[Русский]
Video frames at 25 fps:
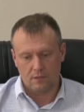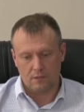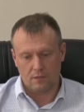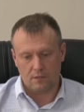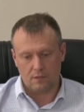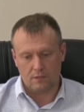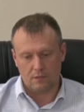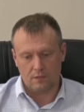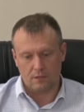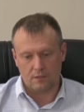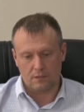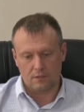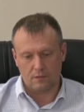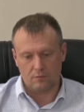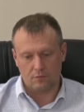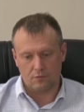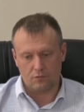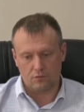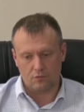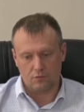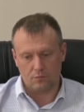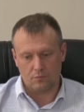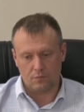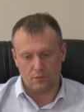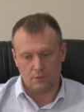для того,
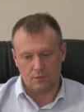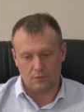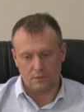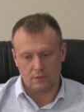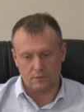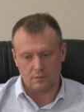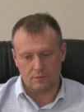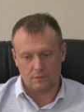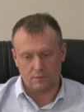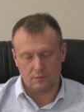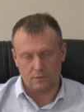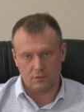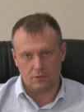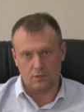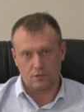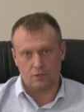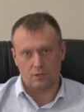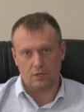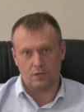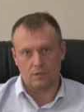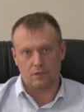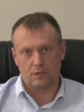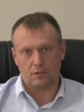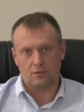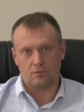чтобы
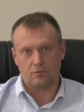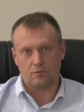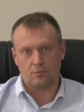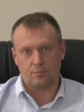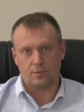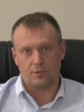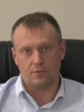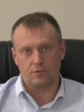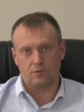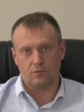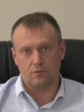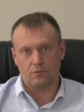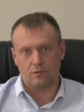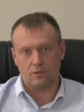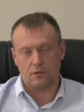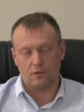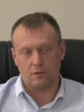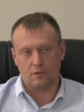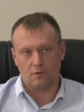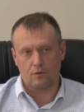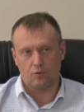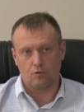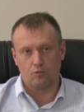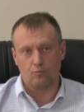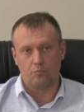жители нашего
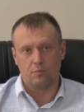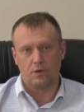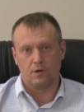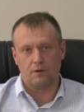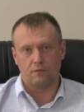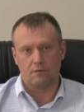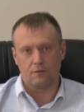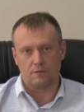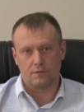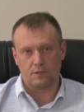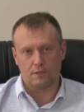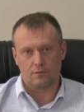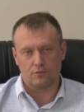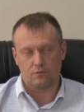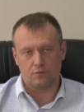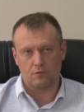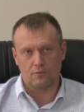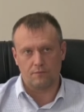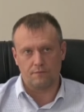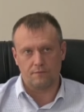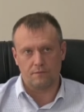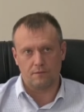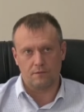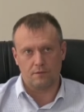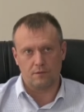поселка любых
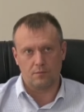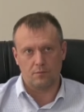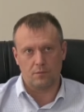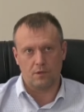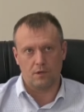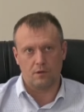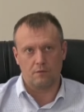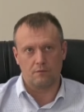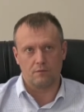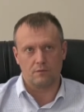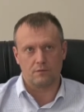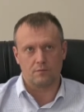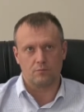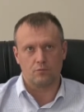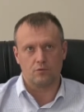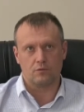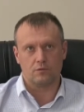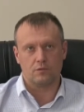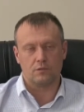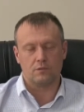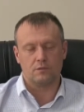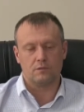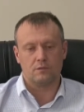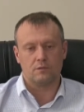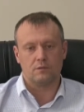возрастов имели
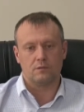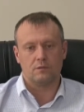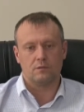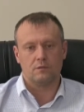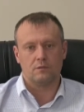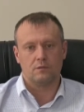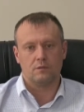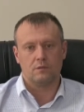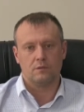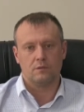возможность,